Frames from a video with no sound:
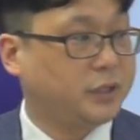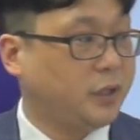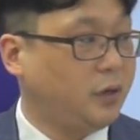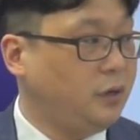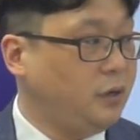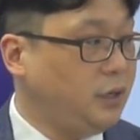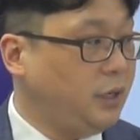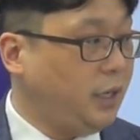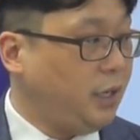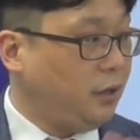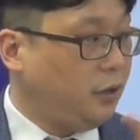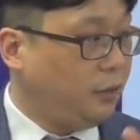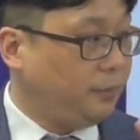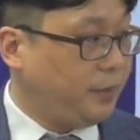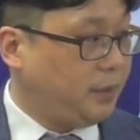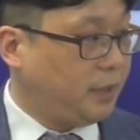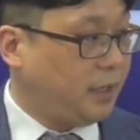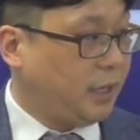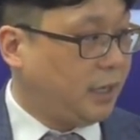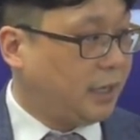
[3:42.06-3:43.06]

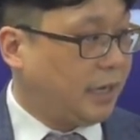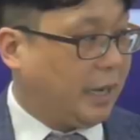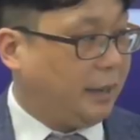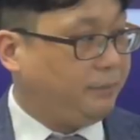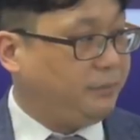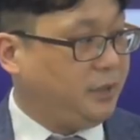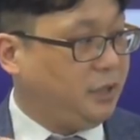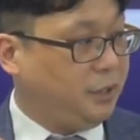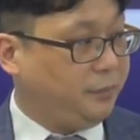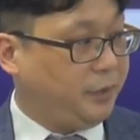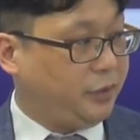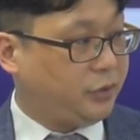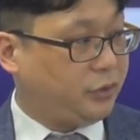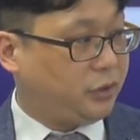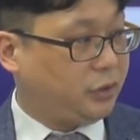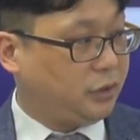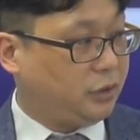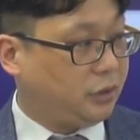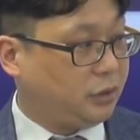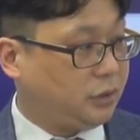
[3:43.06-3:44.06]
설계업이나 감리업에
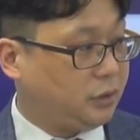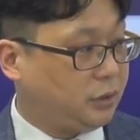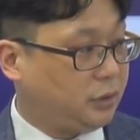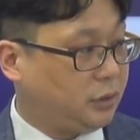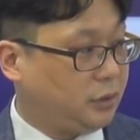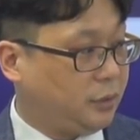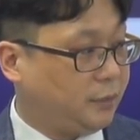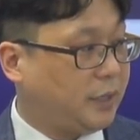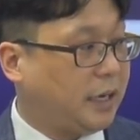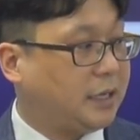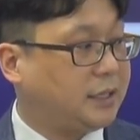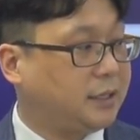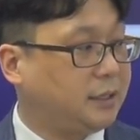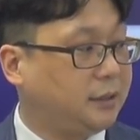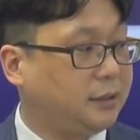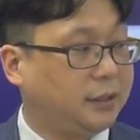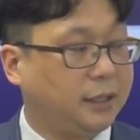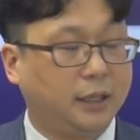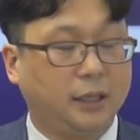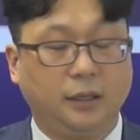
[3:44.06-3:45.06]
취업을
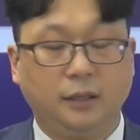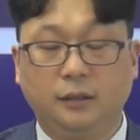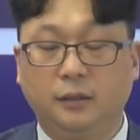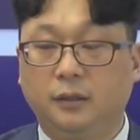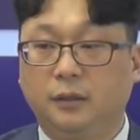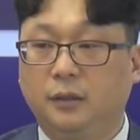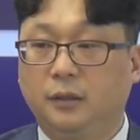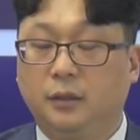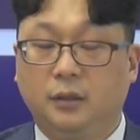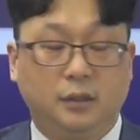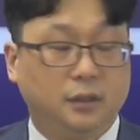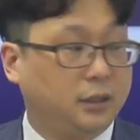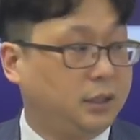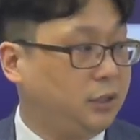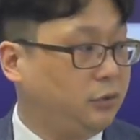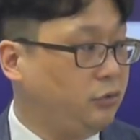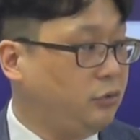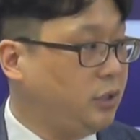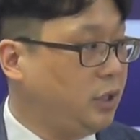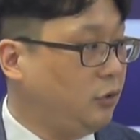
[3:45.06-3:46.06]
하시는데,
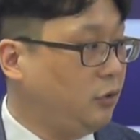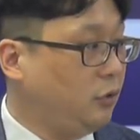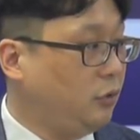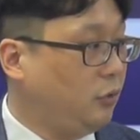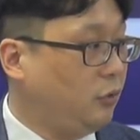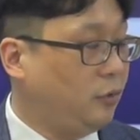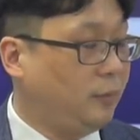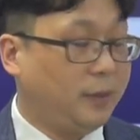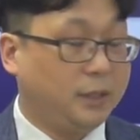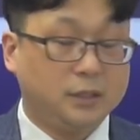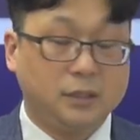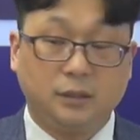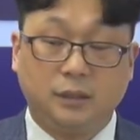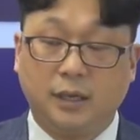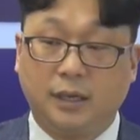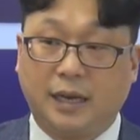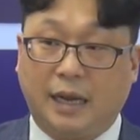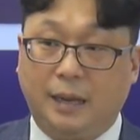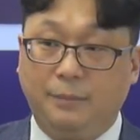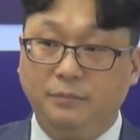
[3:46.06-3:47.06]
기술사로 놓고 봤을 때
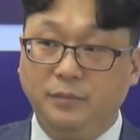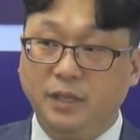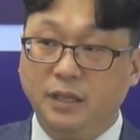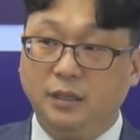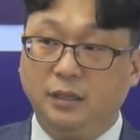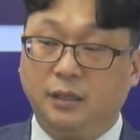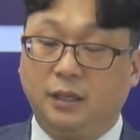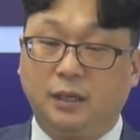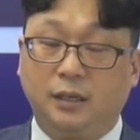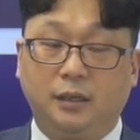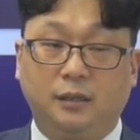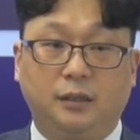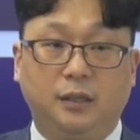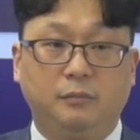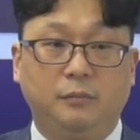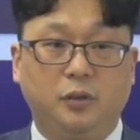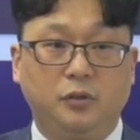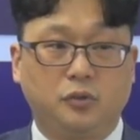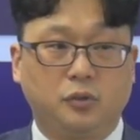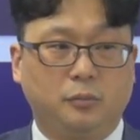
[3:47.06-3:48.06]
감리를 하게
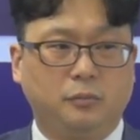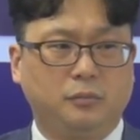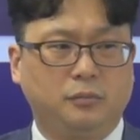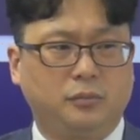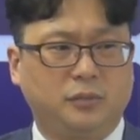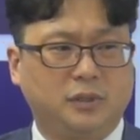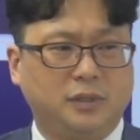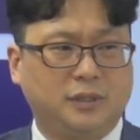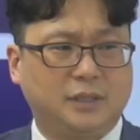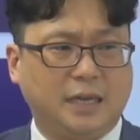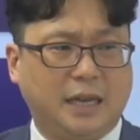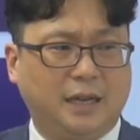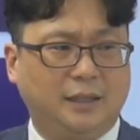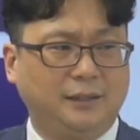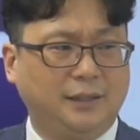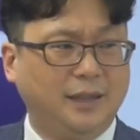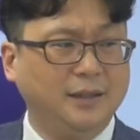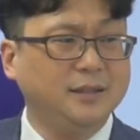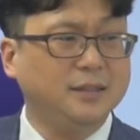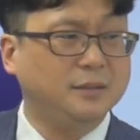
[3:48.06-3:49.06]
되면 좀
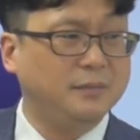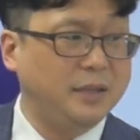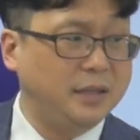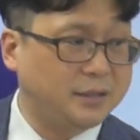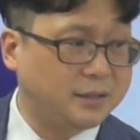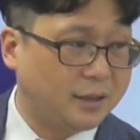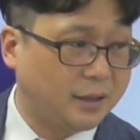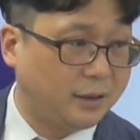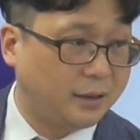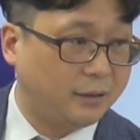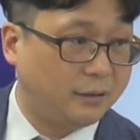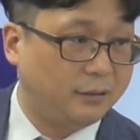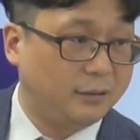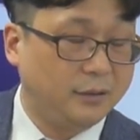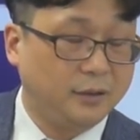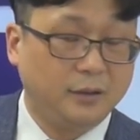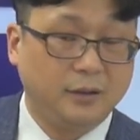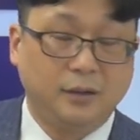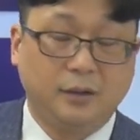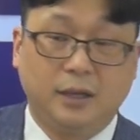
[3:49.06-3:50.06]
장단점이 있어요.
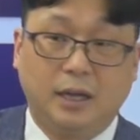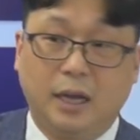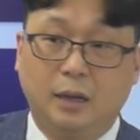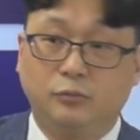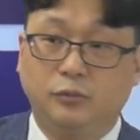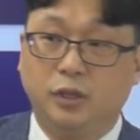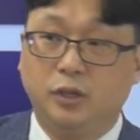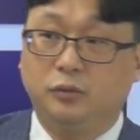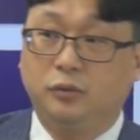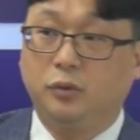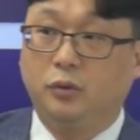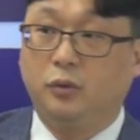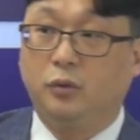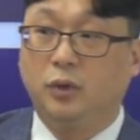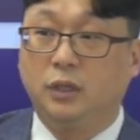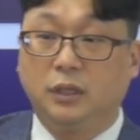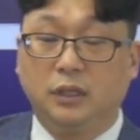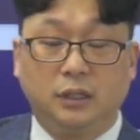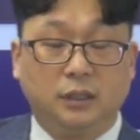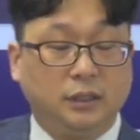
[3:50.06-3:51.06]
아무래도
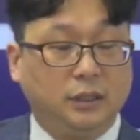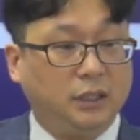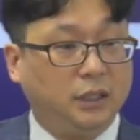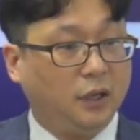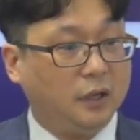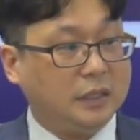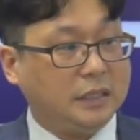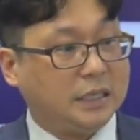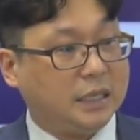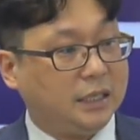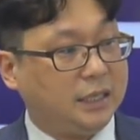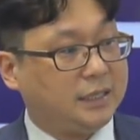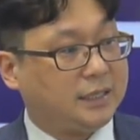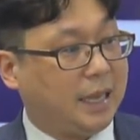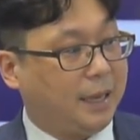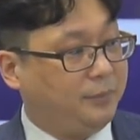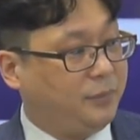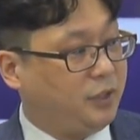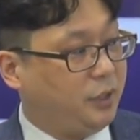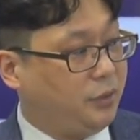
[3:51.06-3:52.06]
이 현장이
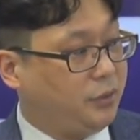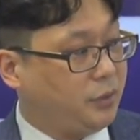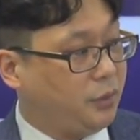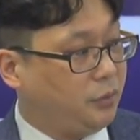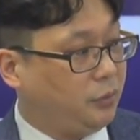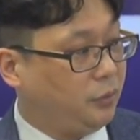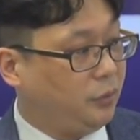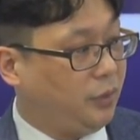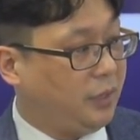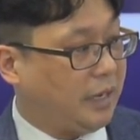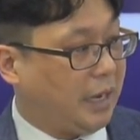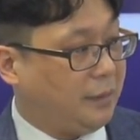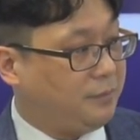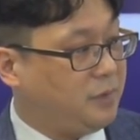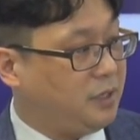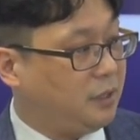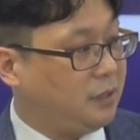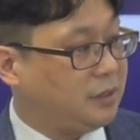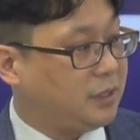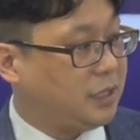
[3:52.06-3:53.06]
3년 정도의
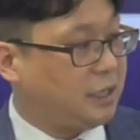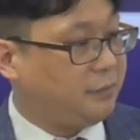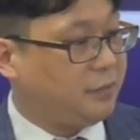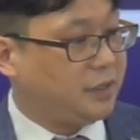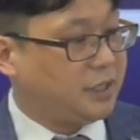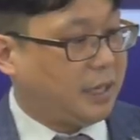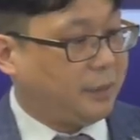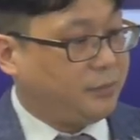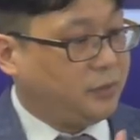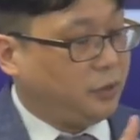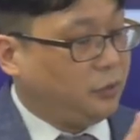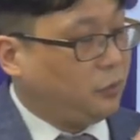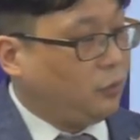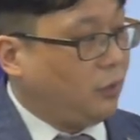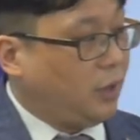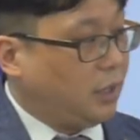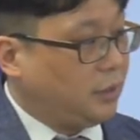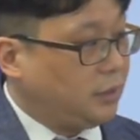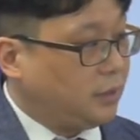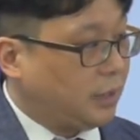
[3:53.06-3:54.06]
감리 현장이면 3년
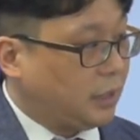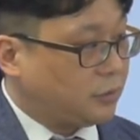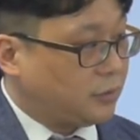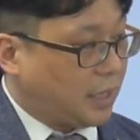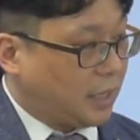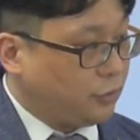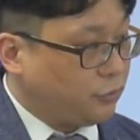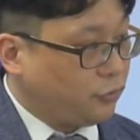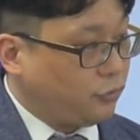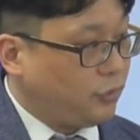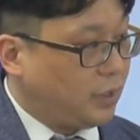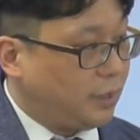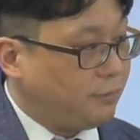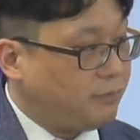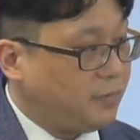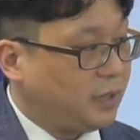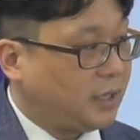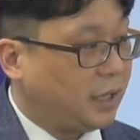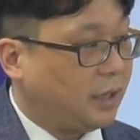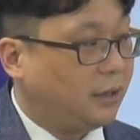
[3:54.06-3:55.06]
동안은 계속 상주를
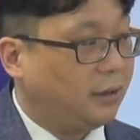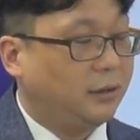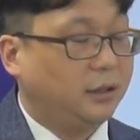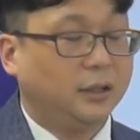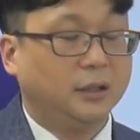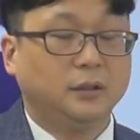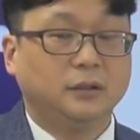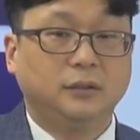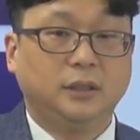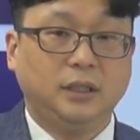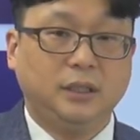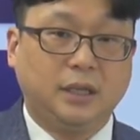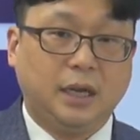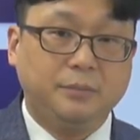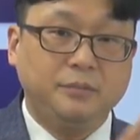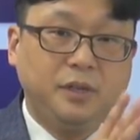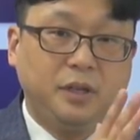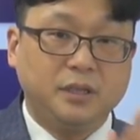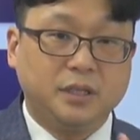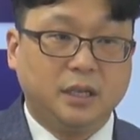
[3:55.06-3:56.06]
합니다. 근데 이
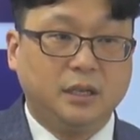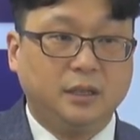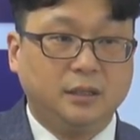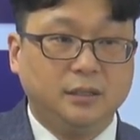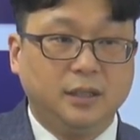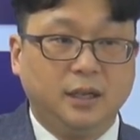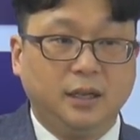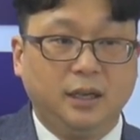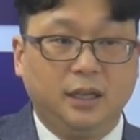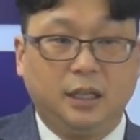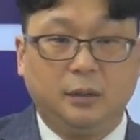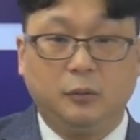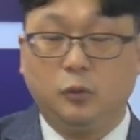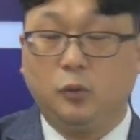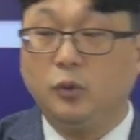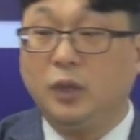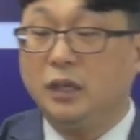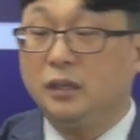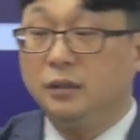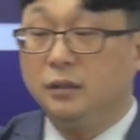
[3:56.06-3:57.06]
감리 현장이 끝나게 되면
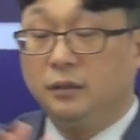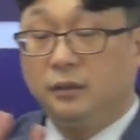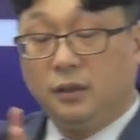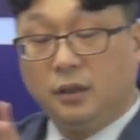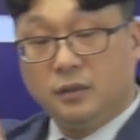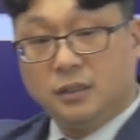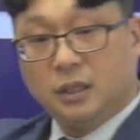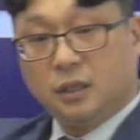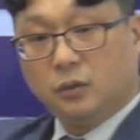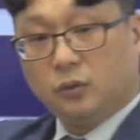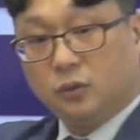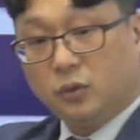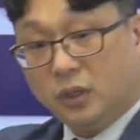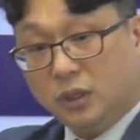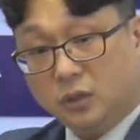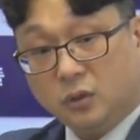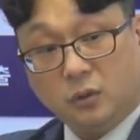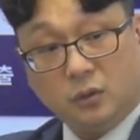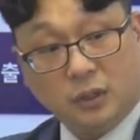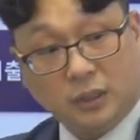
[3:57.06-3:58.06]
또 다른 현장으로 또
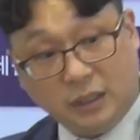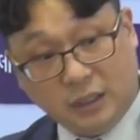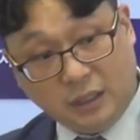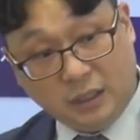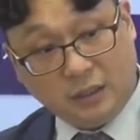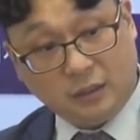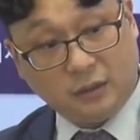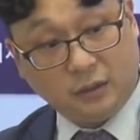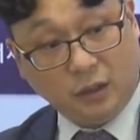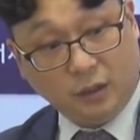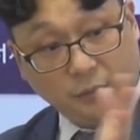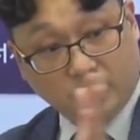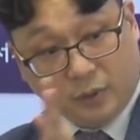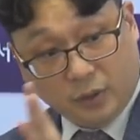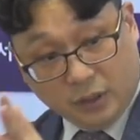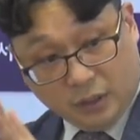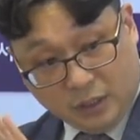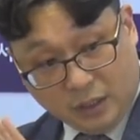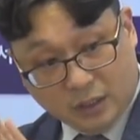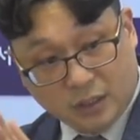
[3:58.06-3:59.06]

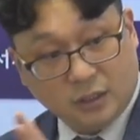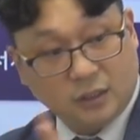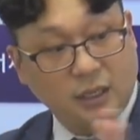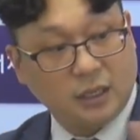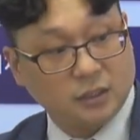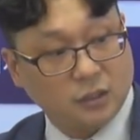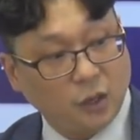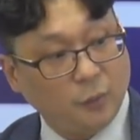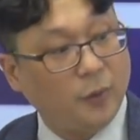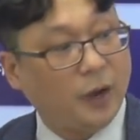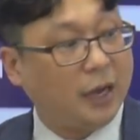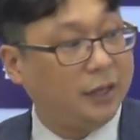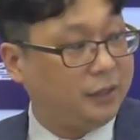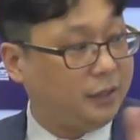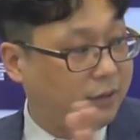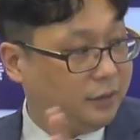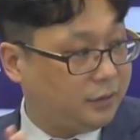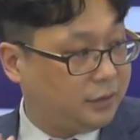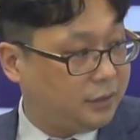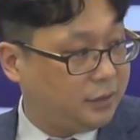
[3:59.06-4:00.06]
이직을 해서 넘어가야
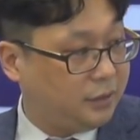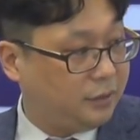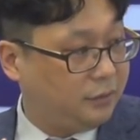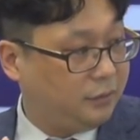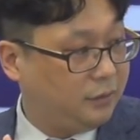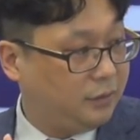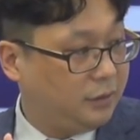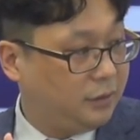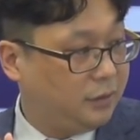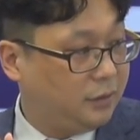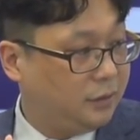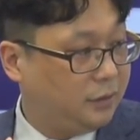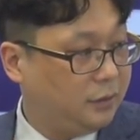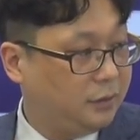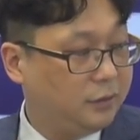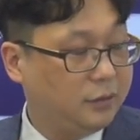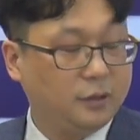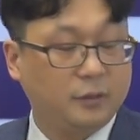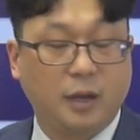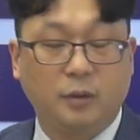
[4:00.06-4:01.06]
되거든요.
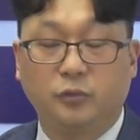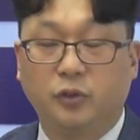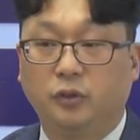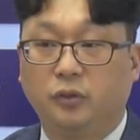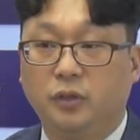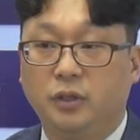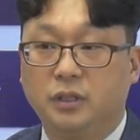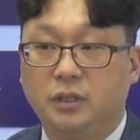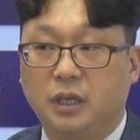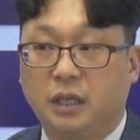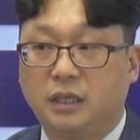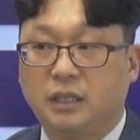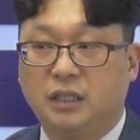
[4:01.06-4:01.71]
그럼 아무래도 이제